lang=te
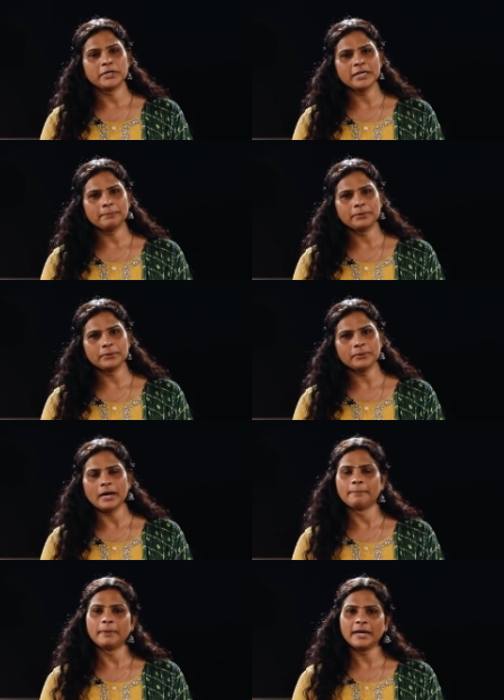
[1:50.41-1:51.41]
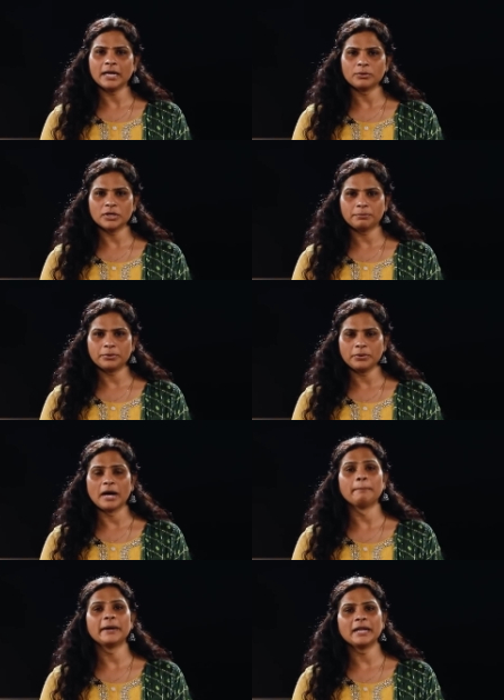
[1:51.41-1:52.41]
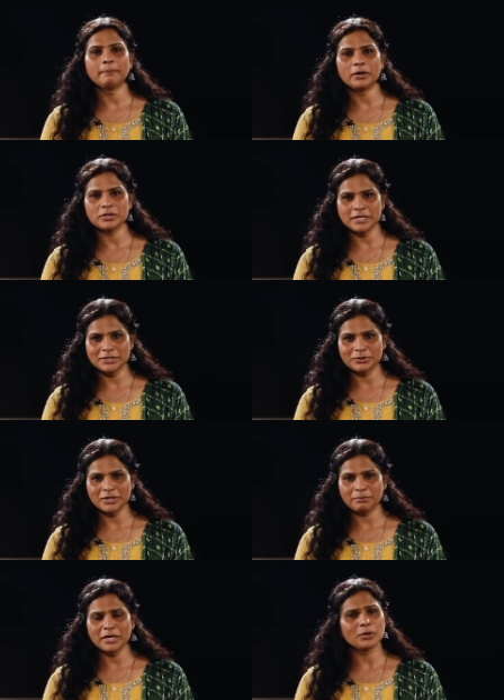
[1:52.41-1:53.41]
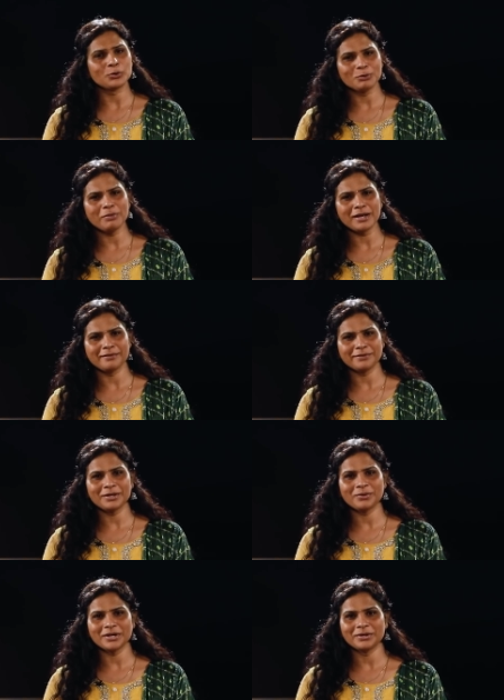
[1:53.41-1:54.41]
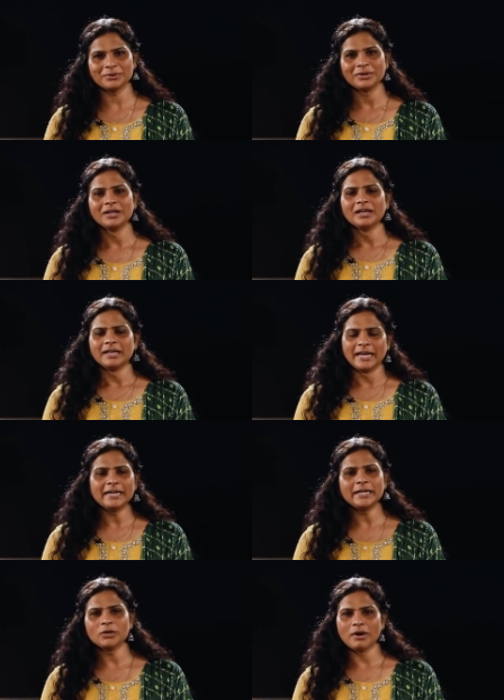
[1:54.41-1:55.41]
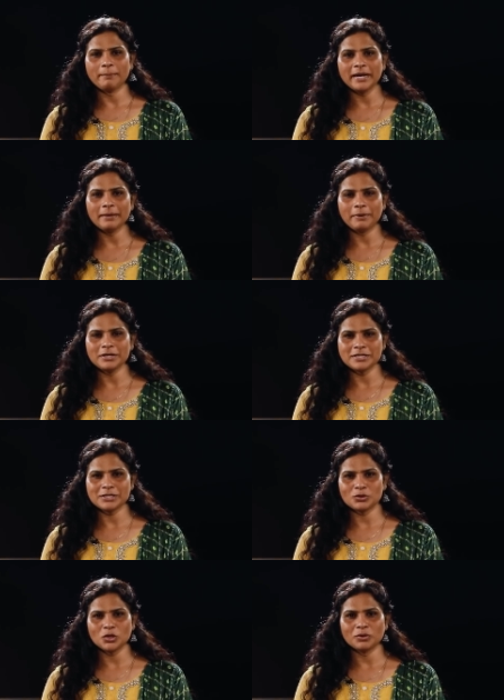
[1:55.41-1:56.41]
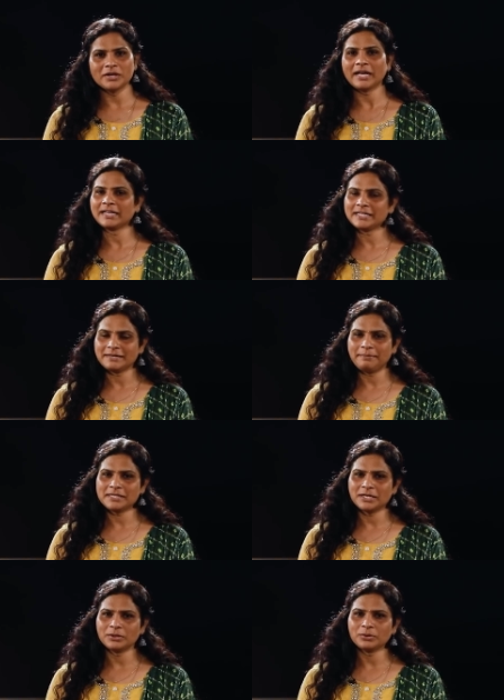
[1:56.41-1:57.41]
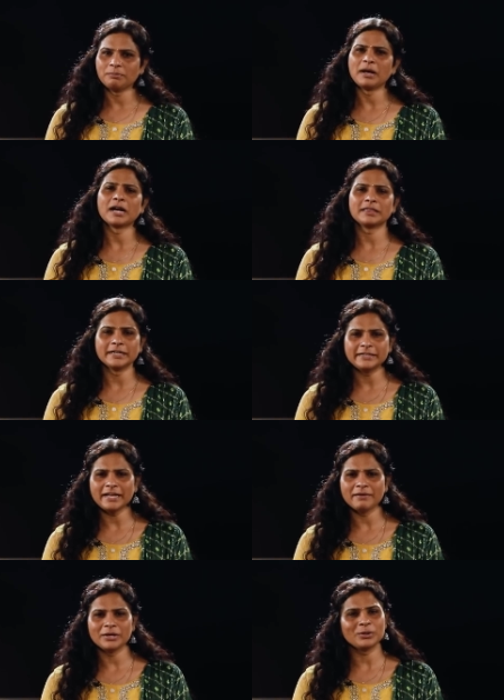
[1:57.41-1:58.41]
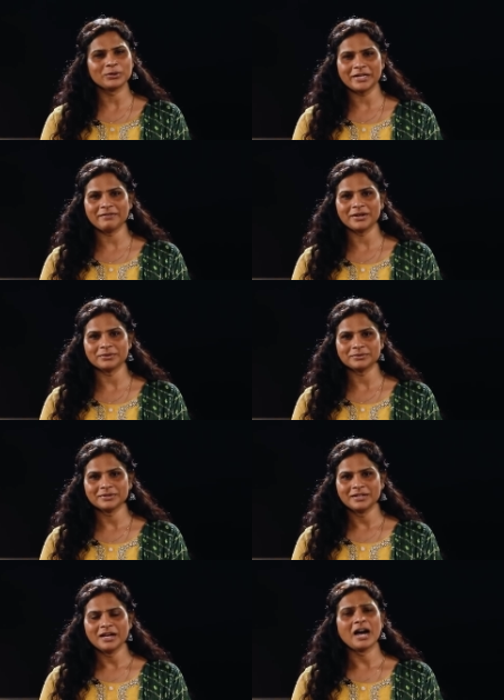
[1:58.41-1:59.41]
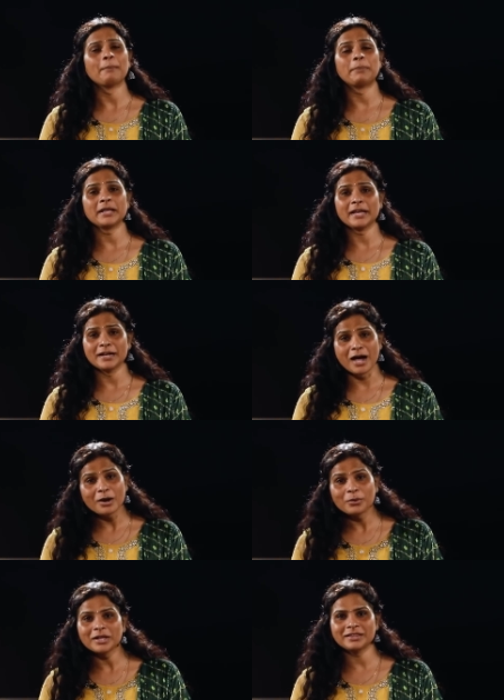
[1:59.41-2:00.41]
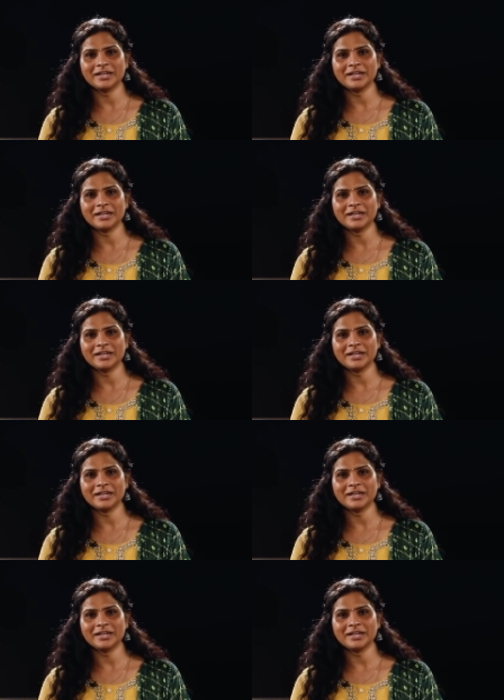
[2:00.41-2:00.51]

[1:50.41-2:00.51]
పుట్టినప్పుడు అబ్బాయిగా ఉన్నప్పుడు అమ్మాయిల పనులు చేస్తున్నప్పుడు నా కుటుంబాలందరికీ నన్ను ఏంటి నువ్వు అమ్మాయిల పనులు చేస్తున్నావు అని చెప్పేసి నన్ను బాగా తిట్టేవారు కొట్టేవారు అప్పటికి నాకు కూడా